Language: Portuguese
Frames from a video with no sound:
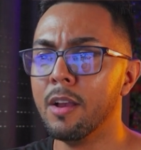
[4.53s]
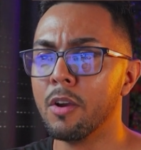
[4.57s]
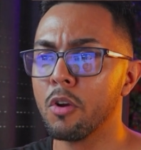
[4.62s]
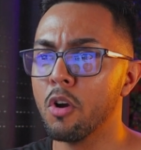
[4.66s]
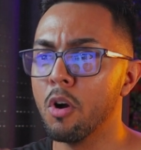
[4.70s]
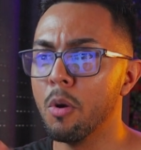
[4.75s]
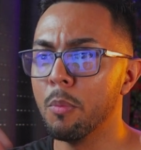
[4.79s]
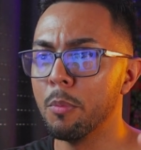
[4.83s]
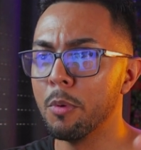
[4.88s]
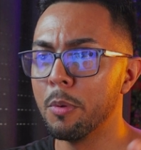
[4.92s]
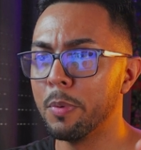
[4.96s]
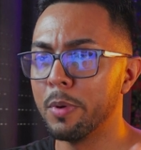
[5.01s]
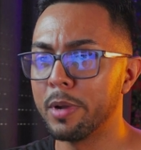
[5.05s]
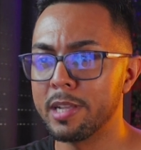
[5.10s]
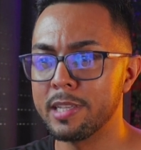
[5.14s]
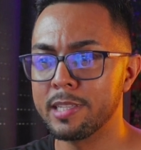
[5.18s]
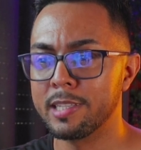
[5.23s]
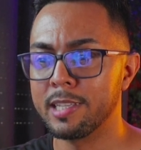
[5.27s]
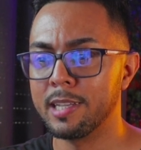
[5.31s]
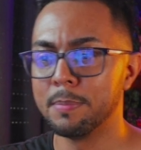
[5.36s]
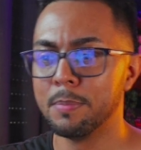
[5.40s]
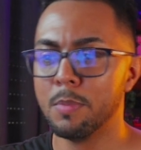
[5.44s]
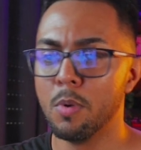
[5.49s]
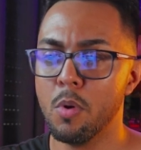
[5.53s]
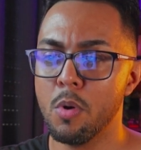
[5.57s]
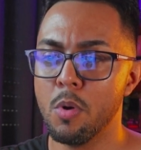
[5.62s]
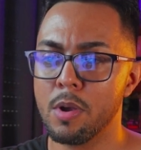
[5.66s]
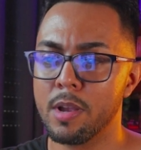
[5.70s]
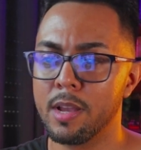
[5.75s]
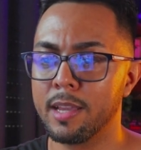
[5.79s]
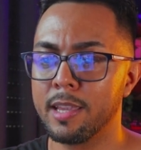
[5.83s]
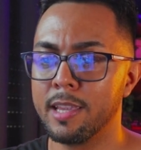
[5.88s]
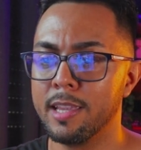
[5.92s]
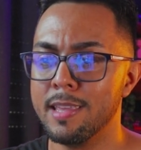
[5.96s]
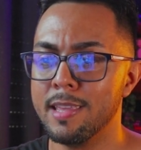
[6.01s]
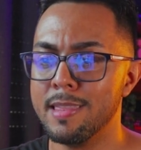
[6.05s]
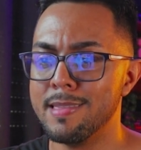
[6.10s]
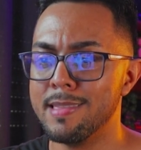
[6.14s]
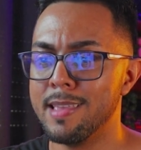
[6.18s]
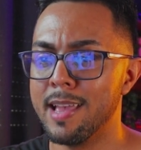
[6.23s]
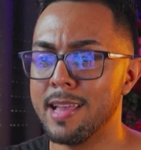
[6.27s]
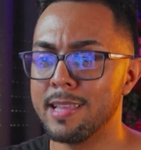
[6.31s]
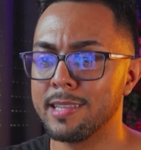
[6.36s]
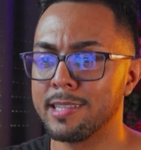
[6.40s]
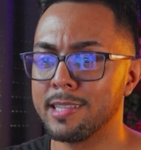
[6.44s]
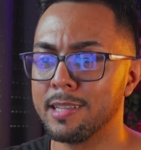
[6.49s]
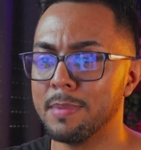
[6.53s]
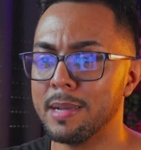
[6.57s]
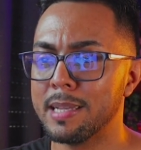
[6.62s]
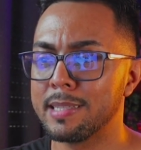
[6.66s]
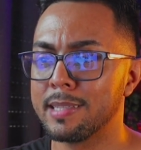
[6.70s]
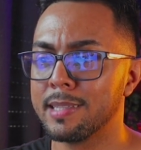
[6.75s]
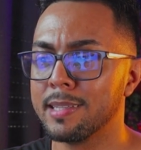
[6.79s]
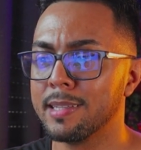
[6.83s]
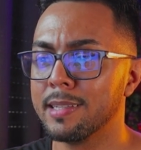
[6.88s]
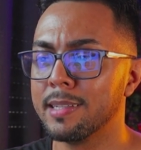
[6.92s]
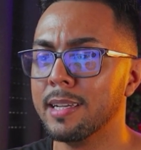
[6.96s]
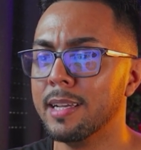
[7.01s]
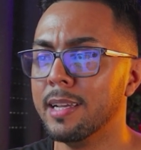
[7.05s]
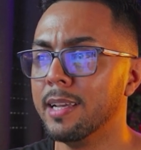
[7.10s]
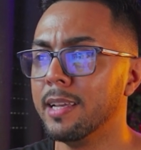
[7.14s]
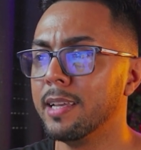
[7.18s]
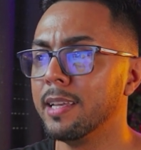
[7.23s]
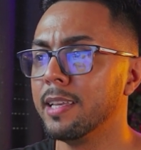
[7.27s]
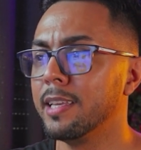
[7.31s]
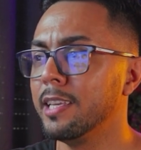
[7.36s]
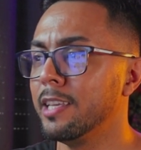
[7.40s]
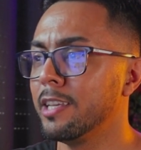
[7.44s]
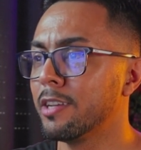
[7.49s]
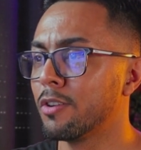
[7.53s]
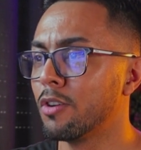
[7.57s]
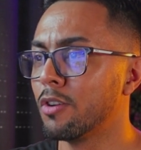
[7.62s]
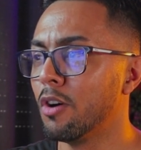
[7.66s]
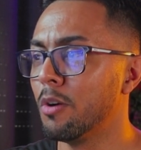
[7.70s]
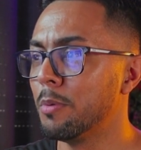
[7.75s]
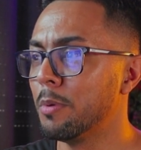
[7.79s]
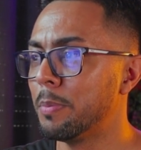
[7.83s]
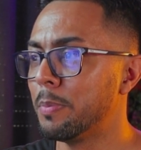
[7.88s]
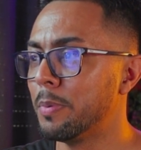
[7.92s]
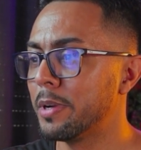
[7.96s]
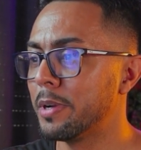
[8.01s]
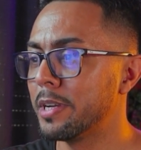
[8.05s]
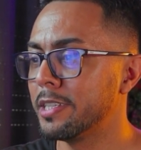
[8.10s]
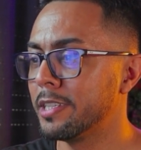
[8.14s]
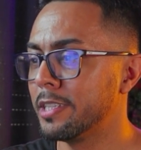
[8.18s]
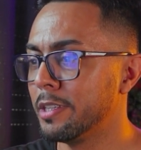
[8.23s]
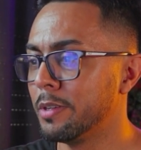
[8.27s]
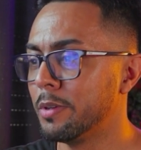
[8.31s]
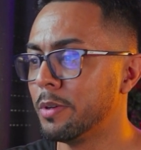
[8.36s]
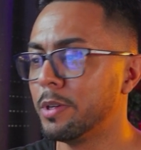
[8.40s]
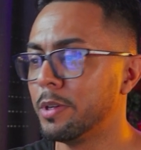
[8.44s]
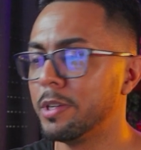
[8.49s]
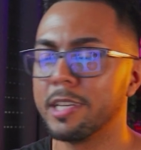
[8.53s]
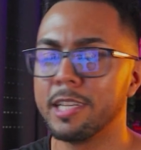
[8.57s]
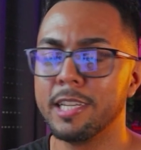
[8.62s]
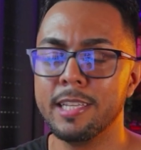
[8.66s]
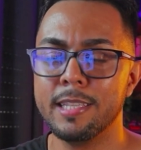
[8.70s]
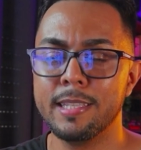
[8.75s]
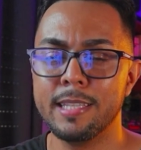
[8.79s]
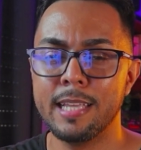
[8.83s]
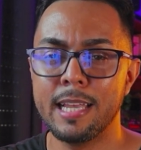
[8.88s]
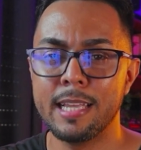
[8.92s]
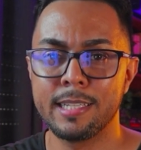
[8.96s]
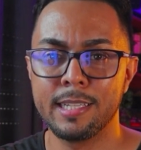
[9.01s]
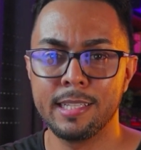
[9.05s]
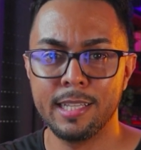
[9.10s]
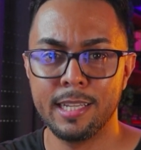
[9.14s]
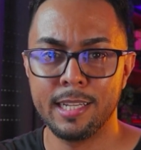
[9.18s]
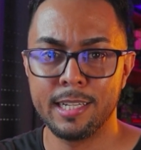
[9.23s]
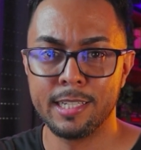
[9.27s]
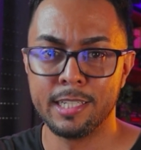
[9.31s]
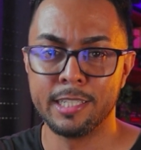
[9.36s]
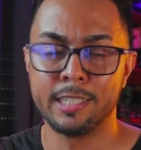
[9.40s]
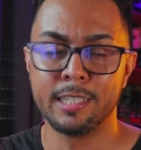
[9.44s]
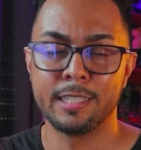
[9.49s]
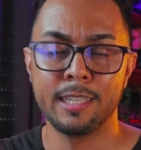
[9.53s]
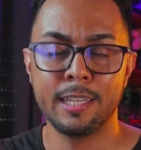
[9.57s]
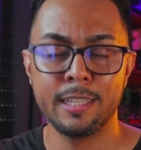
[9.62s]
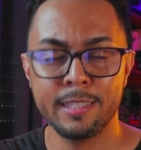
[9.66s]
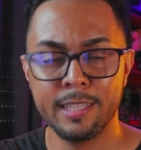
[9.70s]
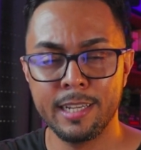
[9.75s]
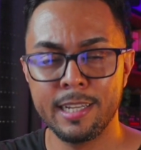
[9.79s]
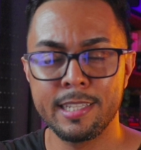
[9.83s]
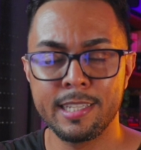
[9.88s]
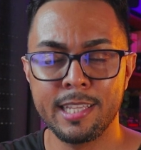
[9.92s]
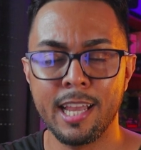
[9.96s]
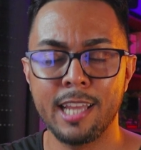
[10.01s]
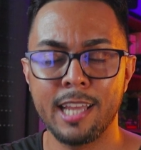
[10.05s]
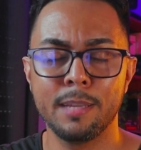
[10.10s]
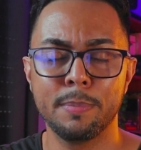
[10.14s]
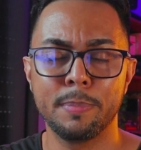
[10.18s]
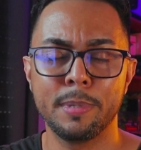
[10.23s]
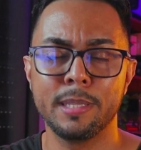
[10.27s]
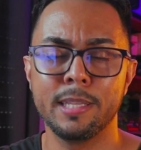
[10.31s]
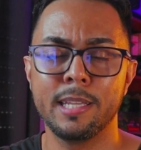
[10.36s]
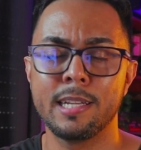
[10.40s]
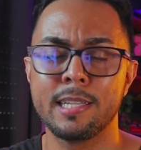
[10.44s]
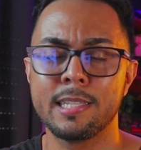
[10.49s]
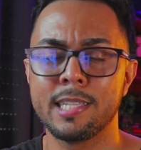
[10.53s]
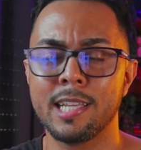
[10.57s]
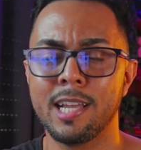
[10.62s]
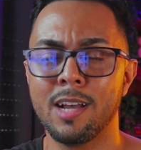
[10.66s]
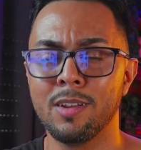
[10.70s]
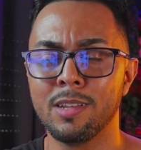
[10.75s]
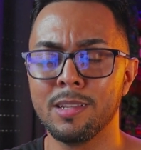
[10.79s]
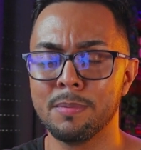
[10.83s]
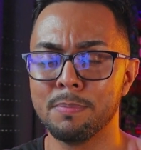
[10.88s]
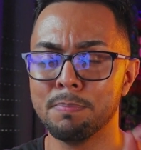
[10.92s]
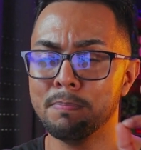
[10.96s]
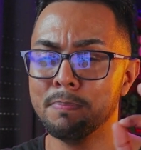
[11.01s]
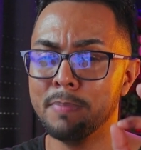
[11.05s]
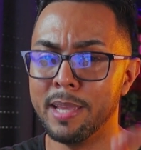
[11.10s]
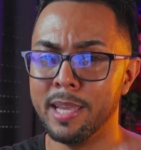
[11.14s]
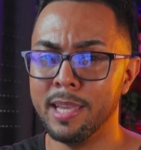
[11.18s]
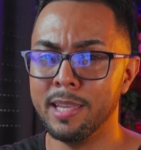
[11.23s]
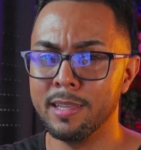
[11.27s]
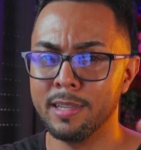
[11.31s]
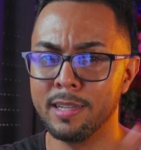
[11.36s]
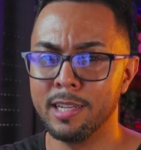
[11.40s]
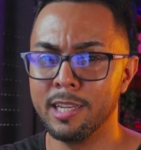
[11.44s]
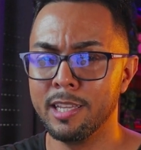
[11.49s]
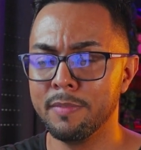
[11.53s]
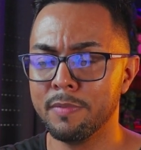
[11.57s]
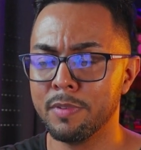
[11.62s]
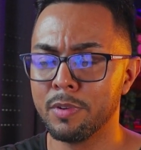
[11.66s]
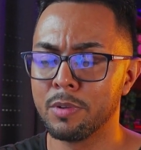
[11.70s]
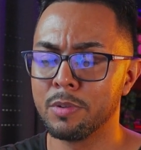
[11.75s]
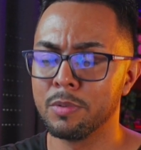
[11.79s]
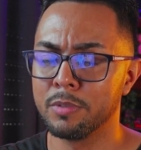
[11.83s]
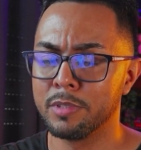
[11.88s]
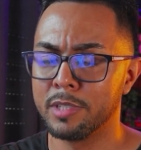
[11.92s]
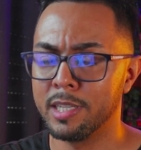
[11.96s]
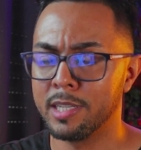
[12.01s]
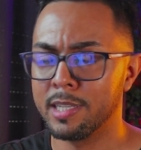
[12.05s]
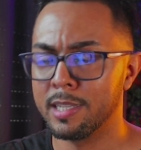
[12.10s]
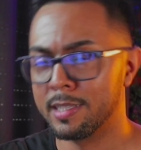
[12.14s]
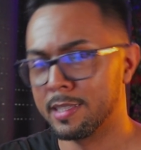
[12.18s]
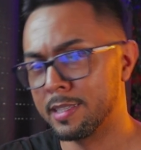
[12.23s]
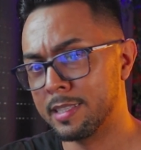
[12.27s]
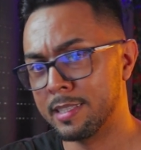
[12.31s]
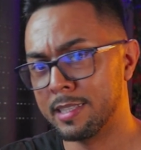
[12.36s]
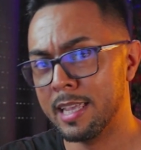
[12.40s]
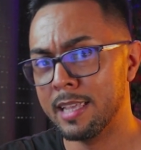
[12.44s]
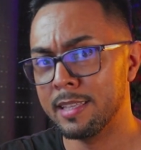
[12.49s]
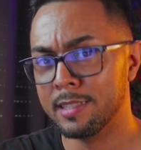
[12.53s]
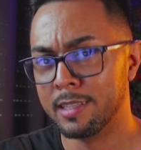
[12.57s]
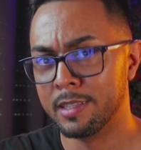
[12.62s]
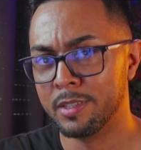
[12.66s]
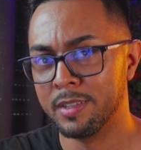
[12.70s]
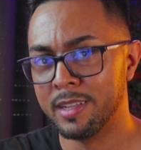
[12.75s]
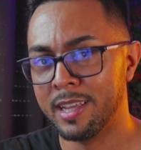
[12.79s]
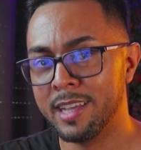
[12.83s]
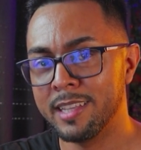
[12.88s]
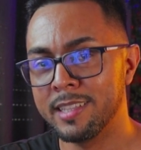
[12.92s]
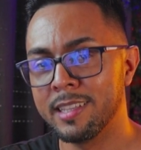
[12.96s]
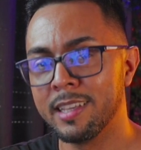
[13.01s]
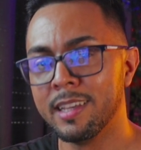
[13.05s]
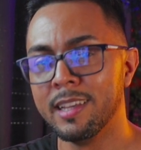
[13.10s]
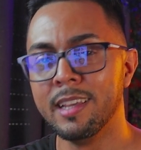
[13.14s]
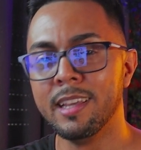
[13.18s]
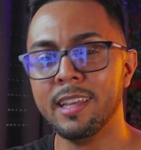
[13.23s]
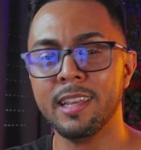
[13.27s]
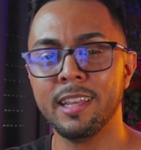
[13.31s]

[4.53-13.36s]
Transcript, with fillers: Como pôr essa boca aqui nessa maçã e como pôr esse olho aqui nessa laranja. Tá interessado em aprender essa aula bem incrível com dicas sensacionais?